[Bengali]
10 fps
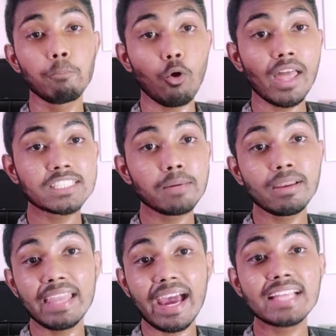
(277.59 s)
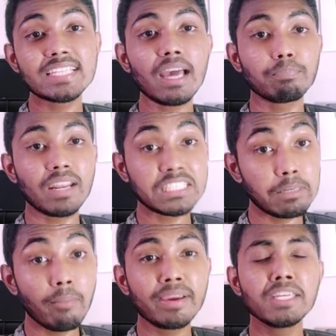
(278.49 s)
বলা যায় বা লেখা যায় আপনারা
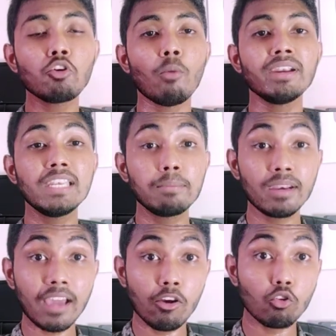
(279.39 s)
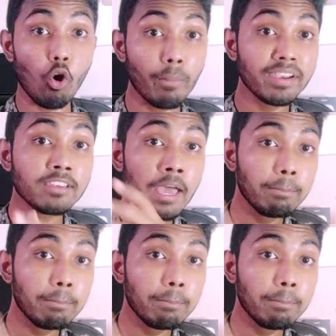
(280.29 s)
সেভাবে একটি কমেন্ট লিখবেন কারণ কমেন্ট